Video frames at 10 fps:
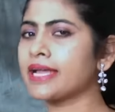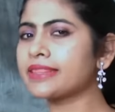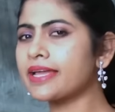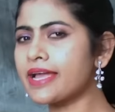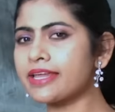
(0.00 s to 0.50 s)

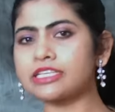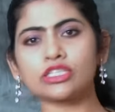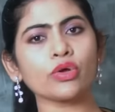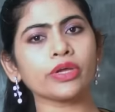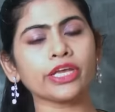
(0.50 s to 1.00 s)
జనతా
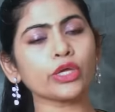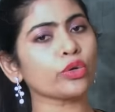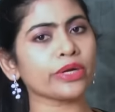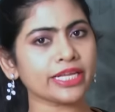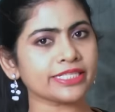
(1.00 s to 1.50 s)
గ్యారేజ్లో
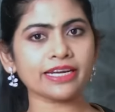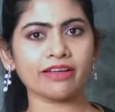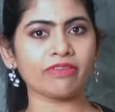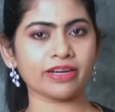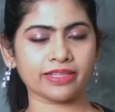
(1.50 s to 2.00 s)
హీరో నేచర్
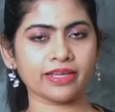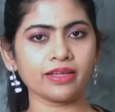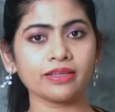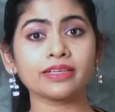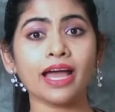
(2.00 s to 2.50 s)
లవ్వర్ కదా
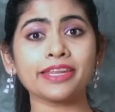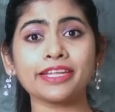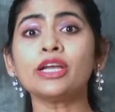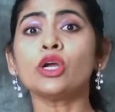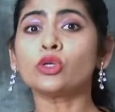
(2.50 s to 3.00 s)

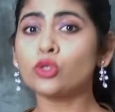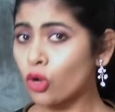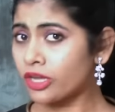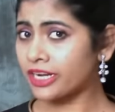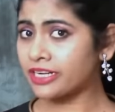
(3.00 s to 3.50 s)
కానీ
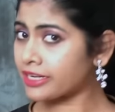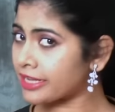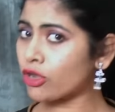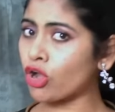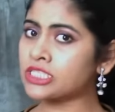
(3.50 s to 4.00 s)
గో గ్రీన్
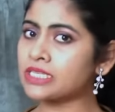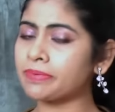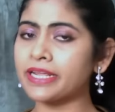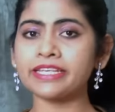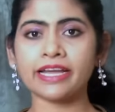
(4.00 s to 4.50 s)
అనే
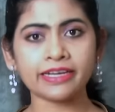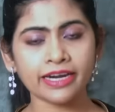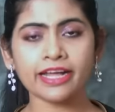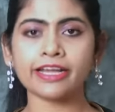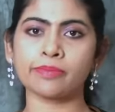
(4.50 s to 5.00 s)
కాన్సెప్టే
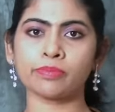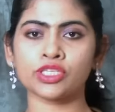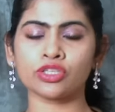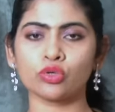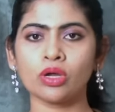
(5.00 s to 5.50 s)
ఎక్కడా
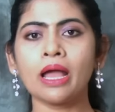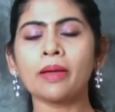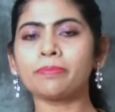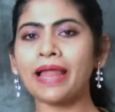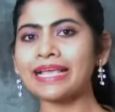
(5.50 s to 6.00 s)
కనిపించదు
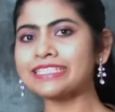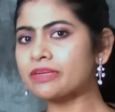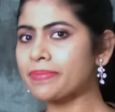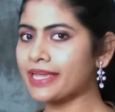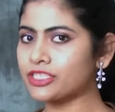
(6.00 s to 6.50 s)

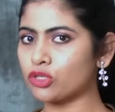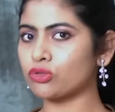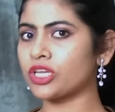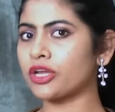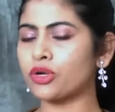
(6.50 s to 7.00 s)
ప్లాస్టిక్ బ్యాగ్స్
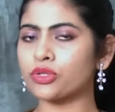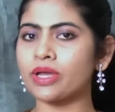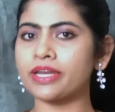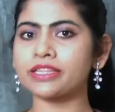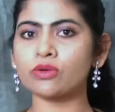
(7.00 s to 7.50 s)
యూస్
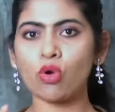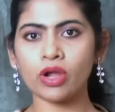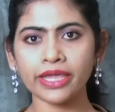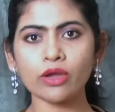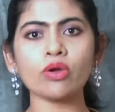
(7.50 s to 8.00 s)
చేయకూడదు అనేది
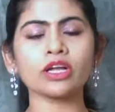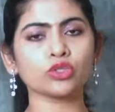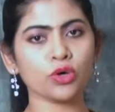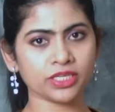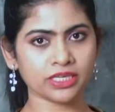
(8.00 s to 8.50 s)
ఒకే ఒక
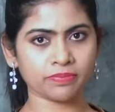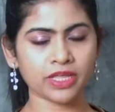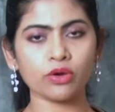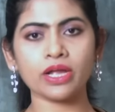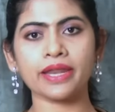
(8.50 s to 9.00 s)
చోట
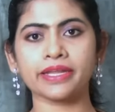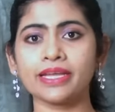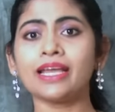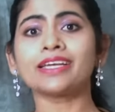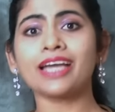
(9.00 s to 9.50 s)
చెప్తారు కానీ
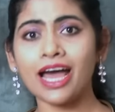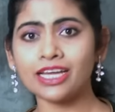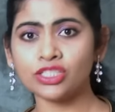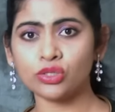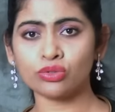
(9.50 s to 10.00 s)

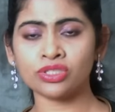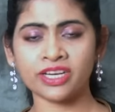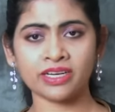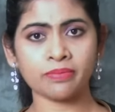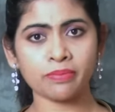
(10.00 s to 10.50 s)
కార్స్ యూస్
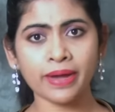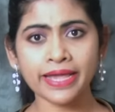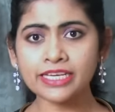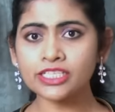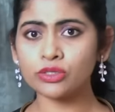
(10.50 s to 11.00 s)
చేయడం
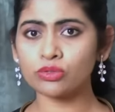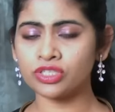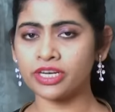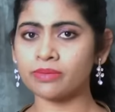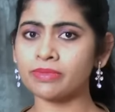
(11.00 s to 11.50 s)
బైక్స్
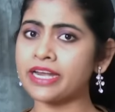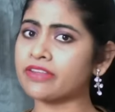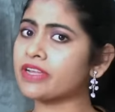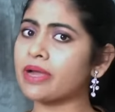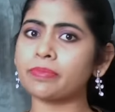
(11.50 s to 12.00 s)
యూస్ చేయడం
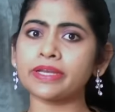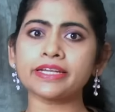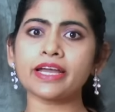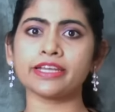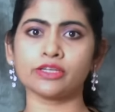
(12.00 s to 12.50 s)
లాంటివి
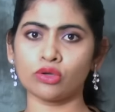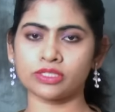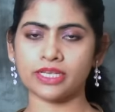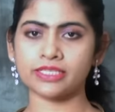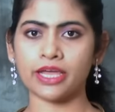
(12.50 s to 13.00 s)
కంప్లీట్గా
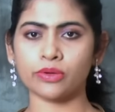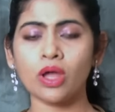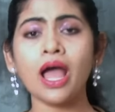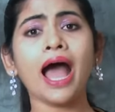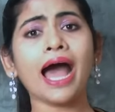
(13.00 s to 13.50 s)
ఇగ్నోర్ చేస్తారు
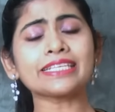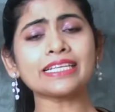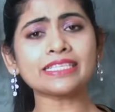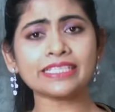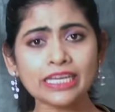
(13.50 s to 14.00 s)

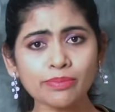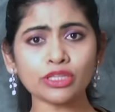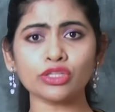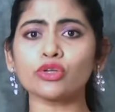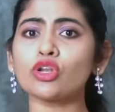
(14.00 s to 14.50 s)
అసలు
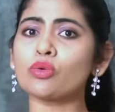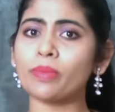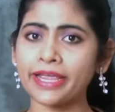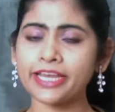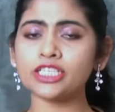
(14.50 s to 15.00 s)
శ్రీమంతుడులో
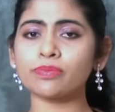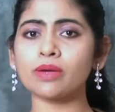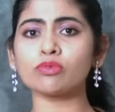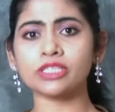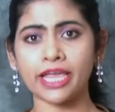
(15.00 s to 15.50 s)
మహేష్
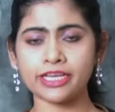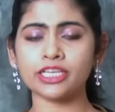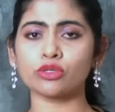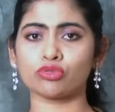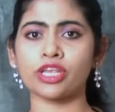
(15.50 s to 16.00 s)
బాబు
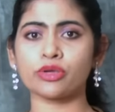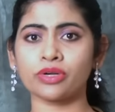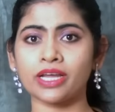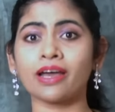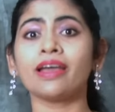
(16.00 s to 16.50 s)
సైకిల్ యూస్
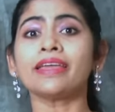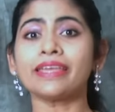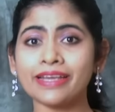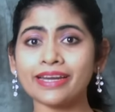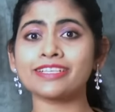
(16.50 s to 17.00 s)
చేయకుండా
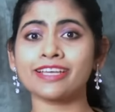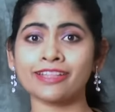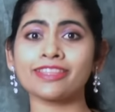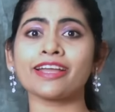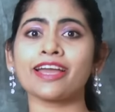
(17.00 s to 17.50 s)
ఇక్కడ
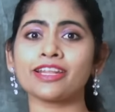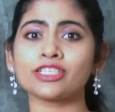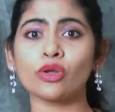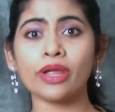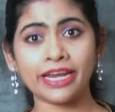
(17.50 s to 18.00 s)
జనతా
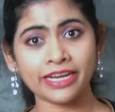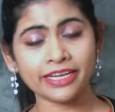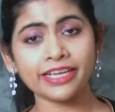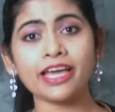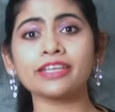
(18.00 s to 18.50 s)
గ్యారేజ్లో
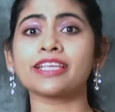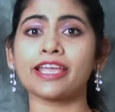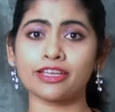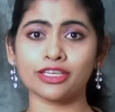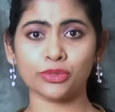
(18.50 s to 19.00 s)
ఎన్టీఆర్
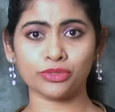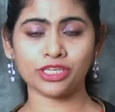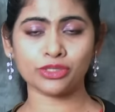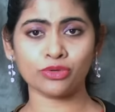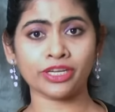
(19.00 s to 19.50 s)
సైకిల్
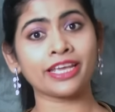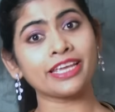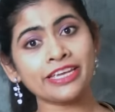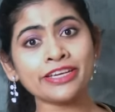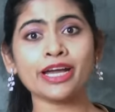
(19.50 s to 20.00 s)
యూస్ చేస్తుంటే
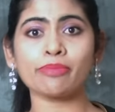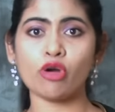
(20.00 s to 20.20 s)
ఇంకా